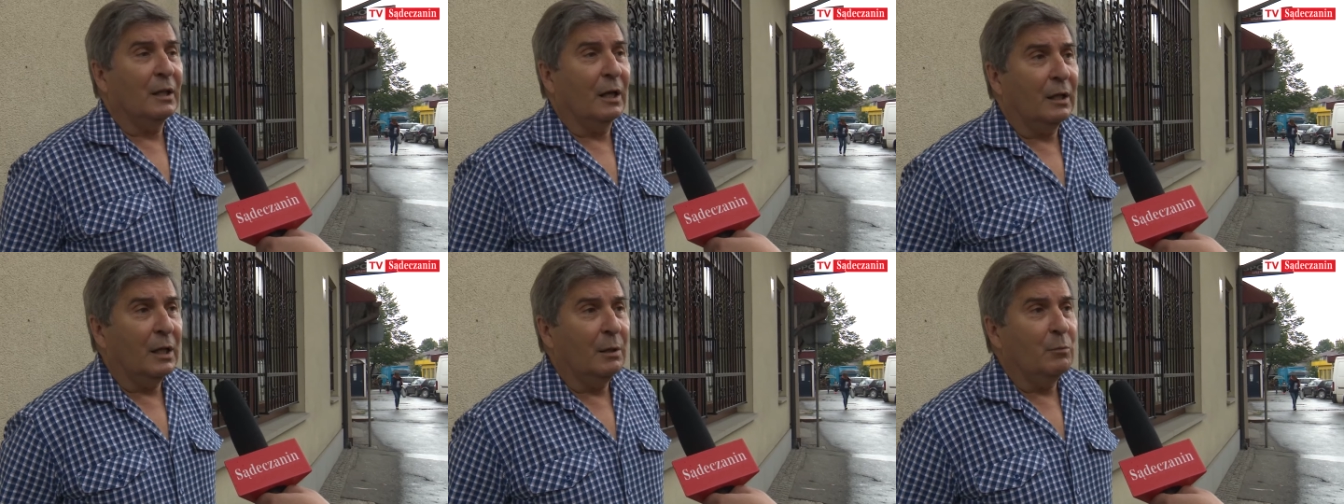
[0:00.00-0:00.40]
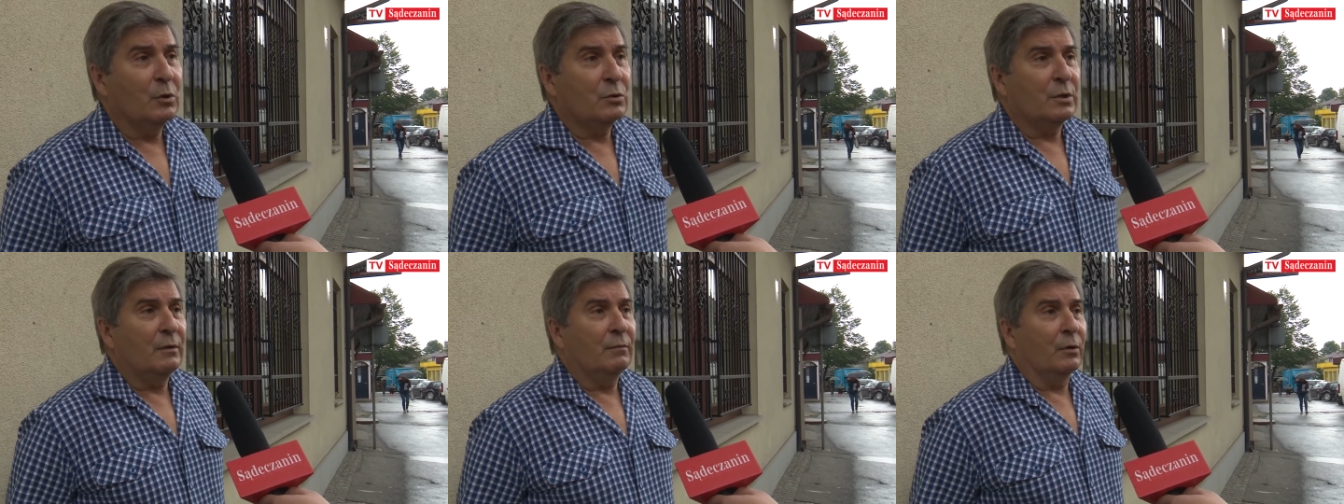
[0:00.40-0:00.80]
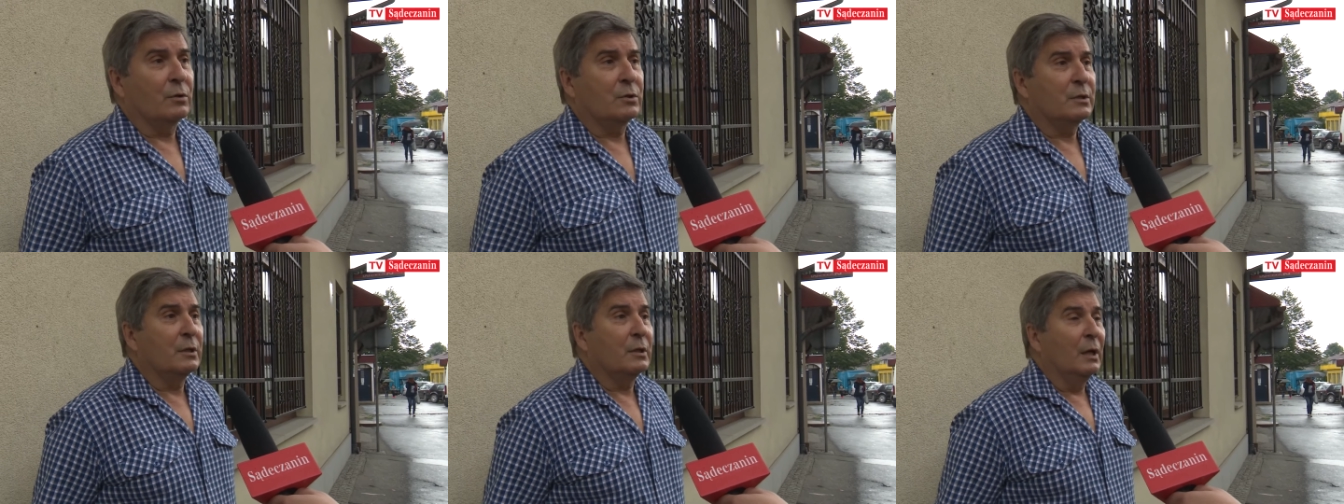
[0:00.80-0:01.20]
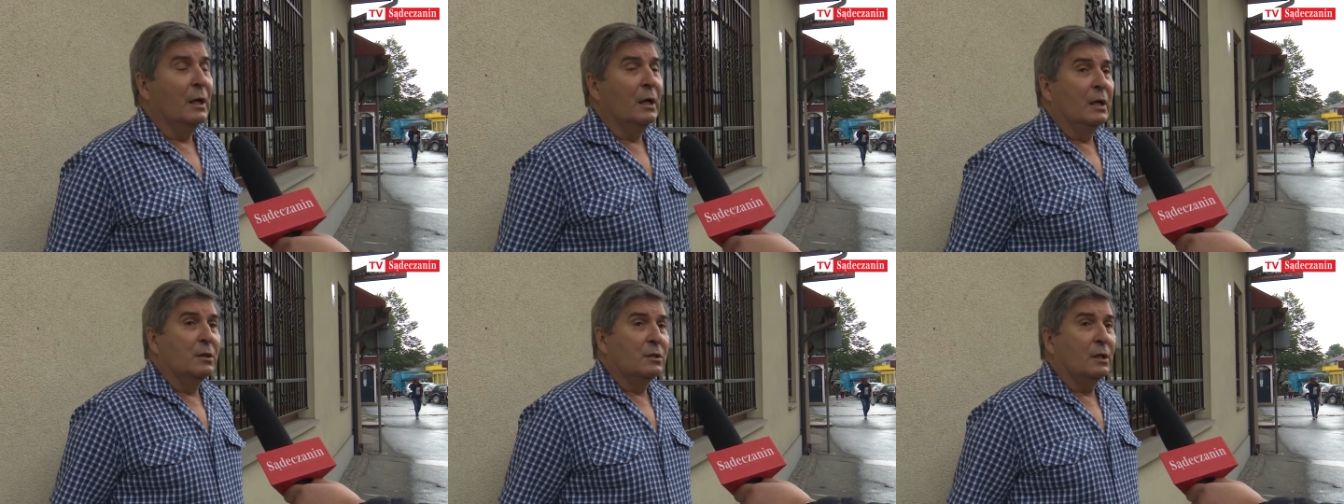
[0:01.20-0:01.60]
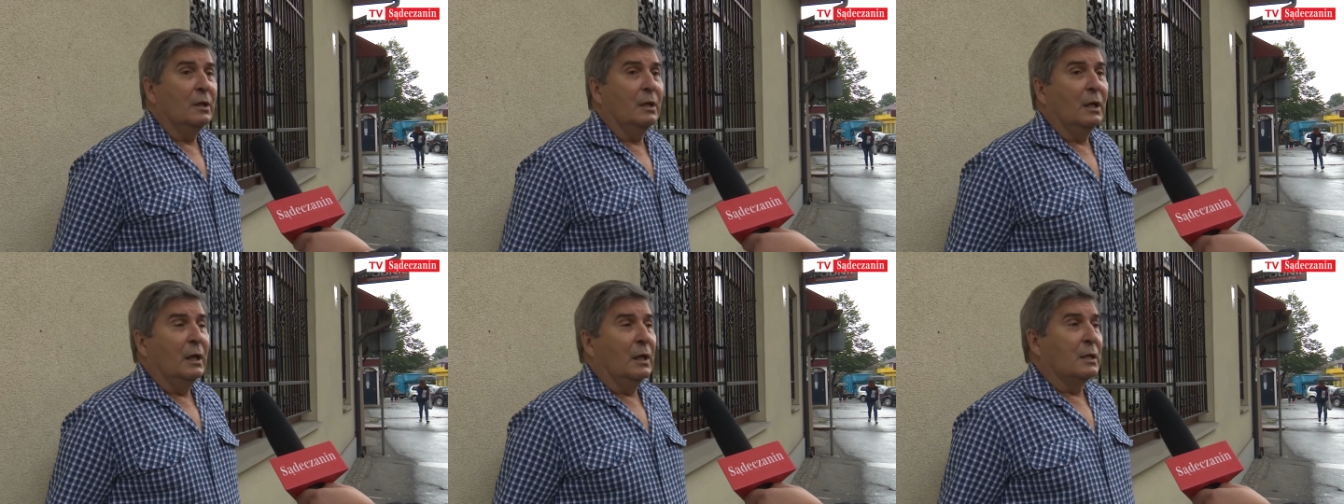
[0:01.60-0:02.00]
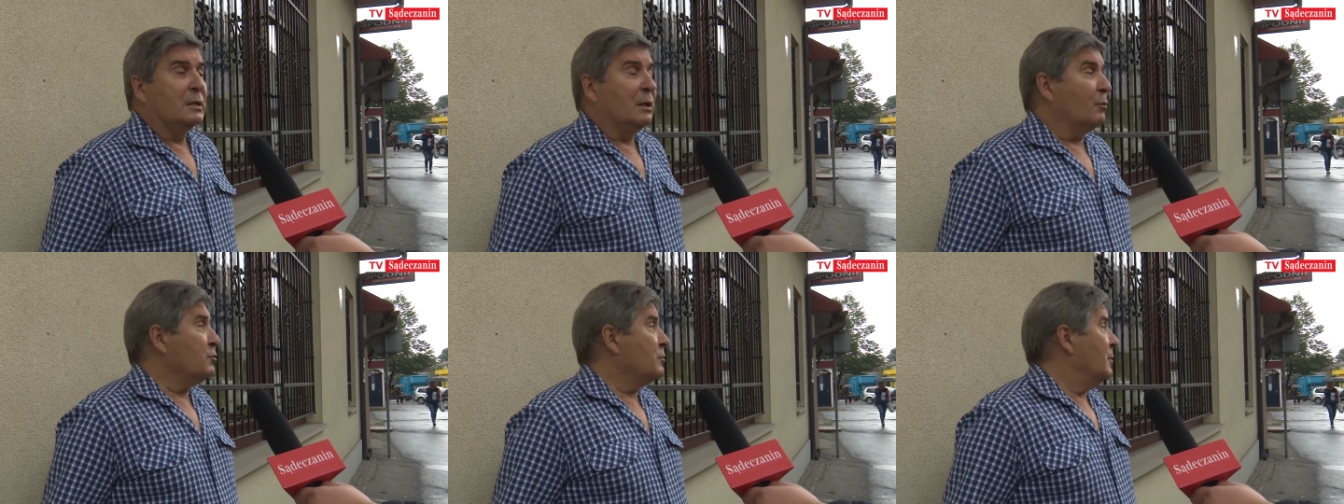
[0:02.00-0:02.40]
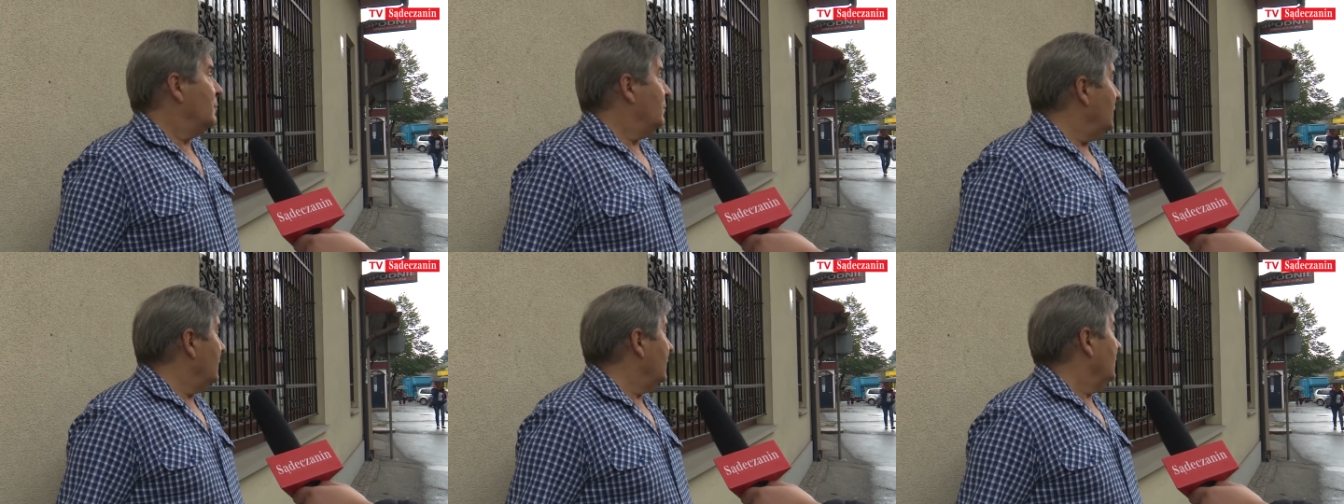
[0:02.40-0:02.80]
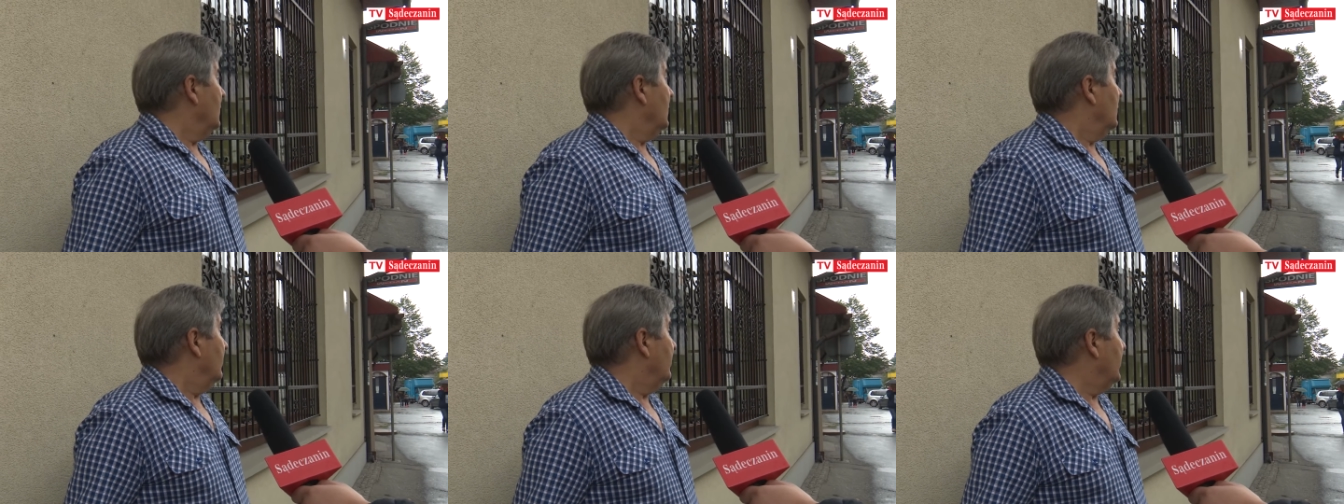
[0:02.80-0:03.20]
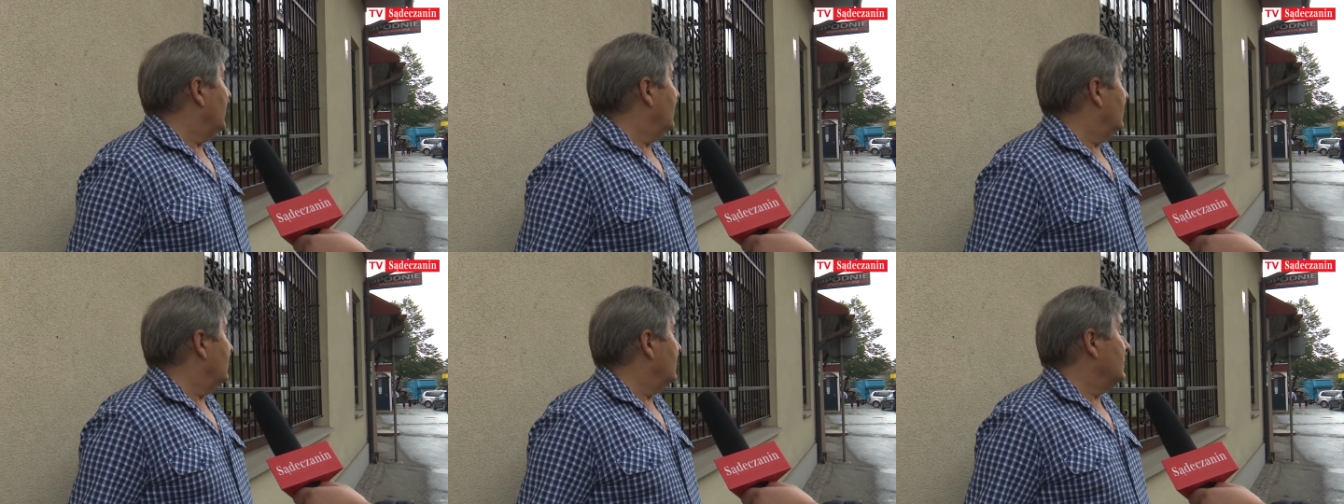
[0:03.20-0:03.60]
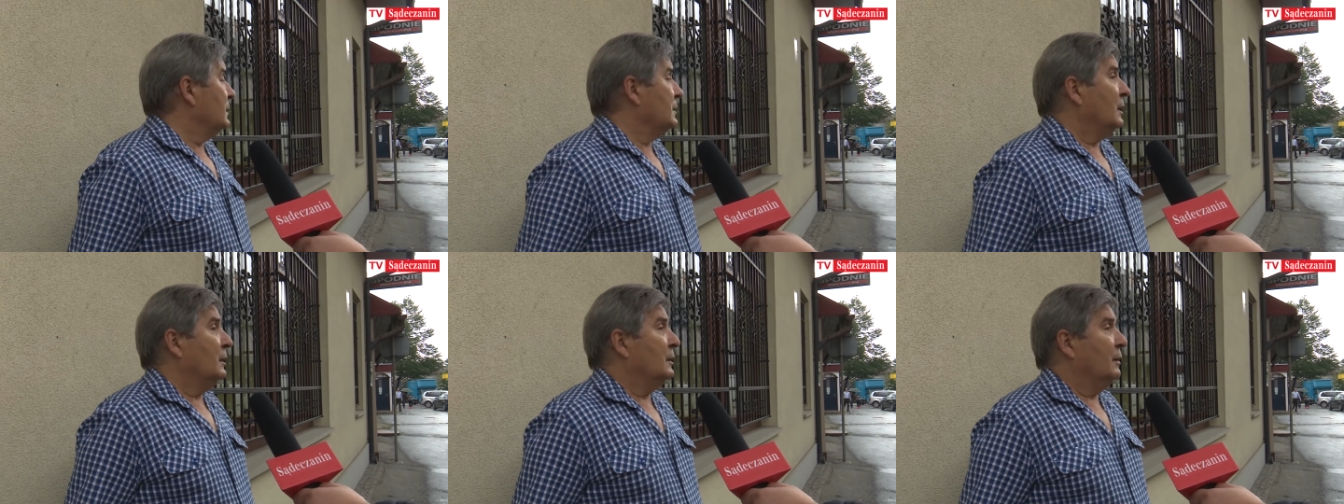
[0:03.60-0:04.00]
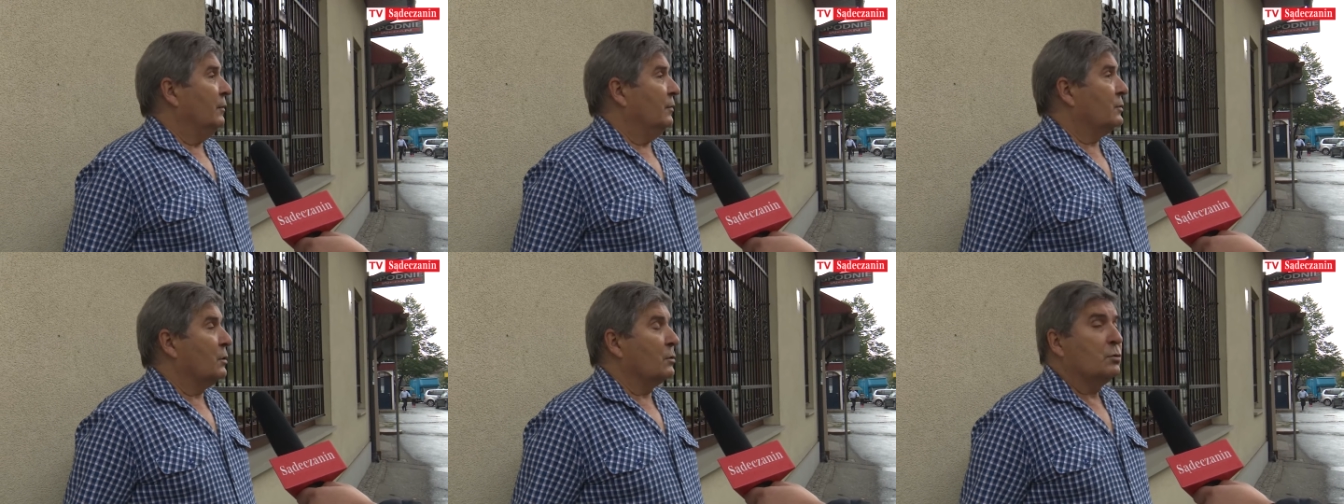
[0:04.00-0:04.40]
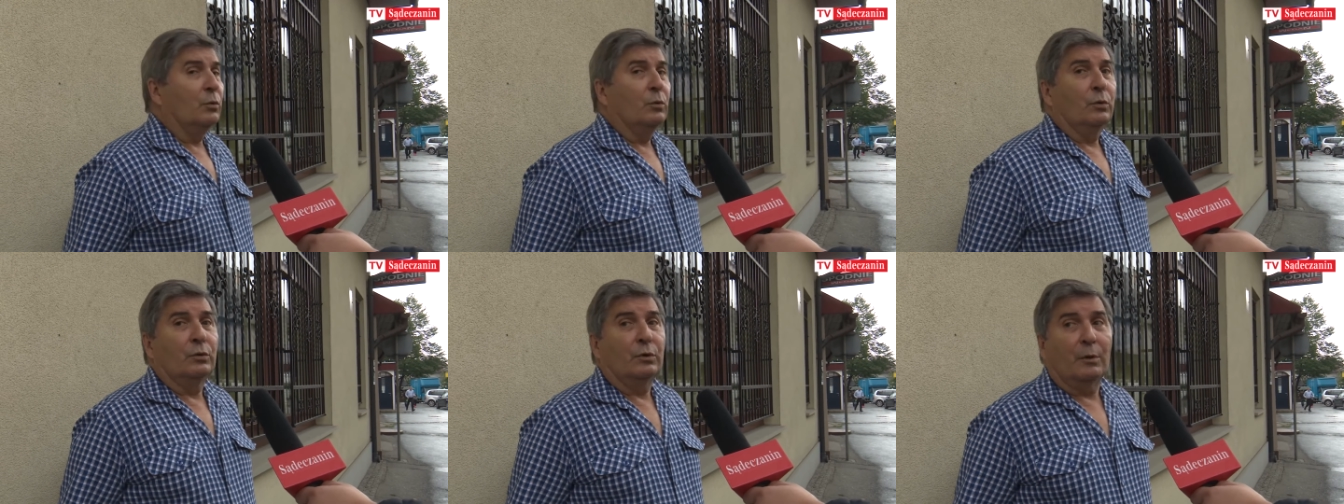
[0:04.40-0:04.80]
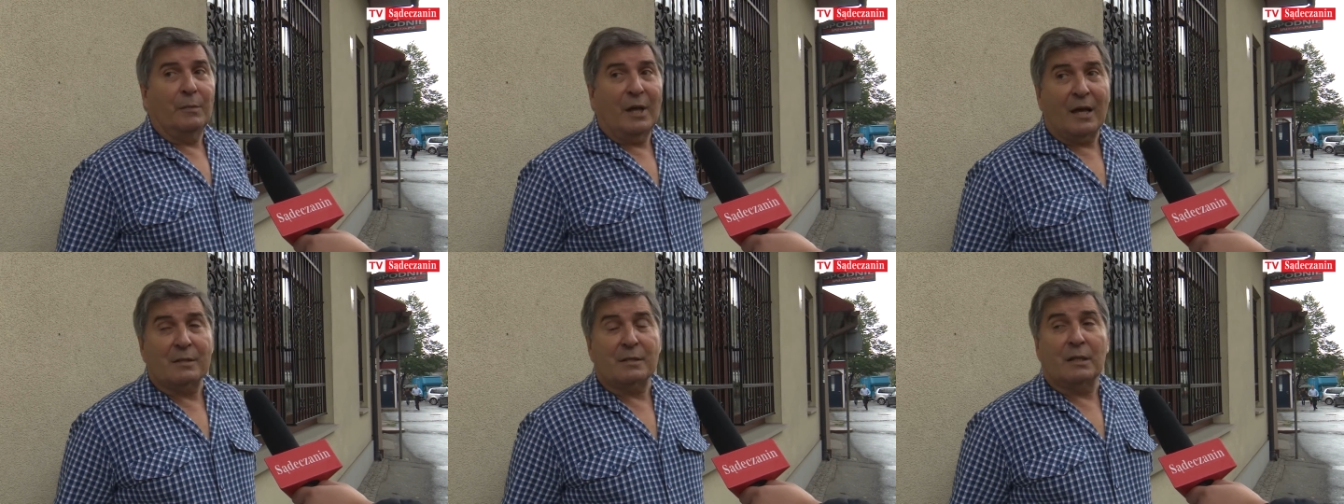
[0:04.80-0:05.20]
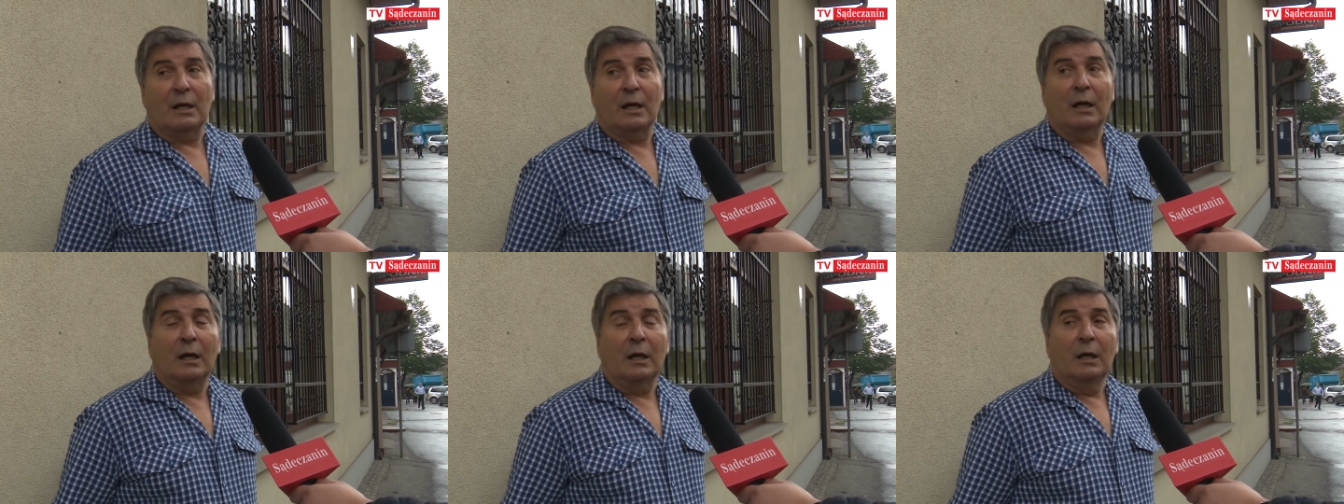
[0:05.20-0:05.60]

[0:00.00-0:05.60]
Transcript: takiej możliwości. Czyli załóżmy my e, w stosunku do miasta